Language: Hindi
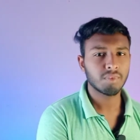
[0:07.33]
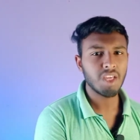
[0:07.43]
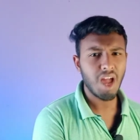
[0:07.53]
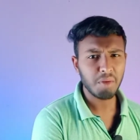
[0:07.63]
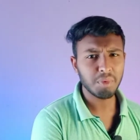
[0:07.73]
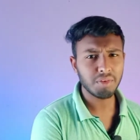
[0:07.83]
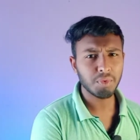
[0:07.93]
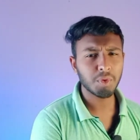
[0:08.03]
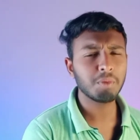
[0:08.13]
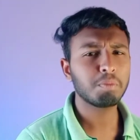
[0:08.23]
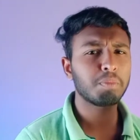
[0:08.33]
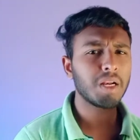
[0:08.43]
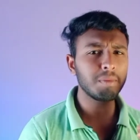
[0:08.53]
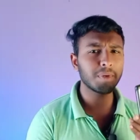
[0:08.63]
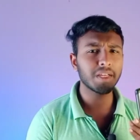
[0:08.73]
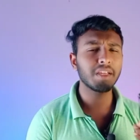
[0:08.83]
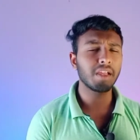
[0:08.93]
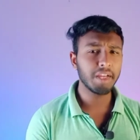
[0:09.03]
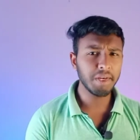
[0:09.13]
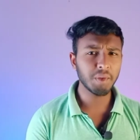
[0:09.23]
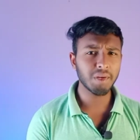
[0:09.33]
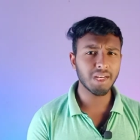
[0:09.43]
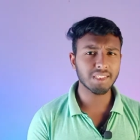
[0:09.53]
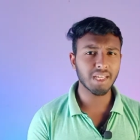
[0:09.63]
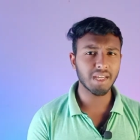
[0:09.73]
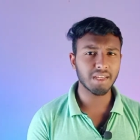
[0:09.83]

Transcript: क्या आपका फोन पड़े पड़े हिट होने लगता है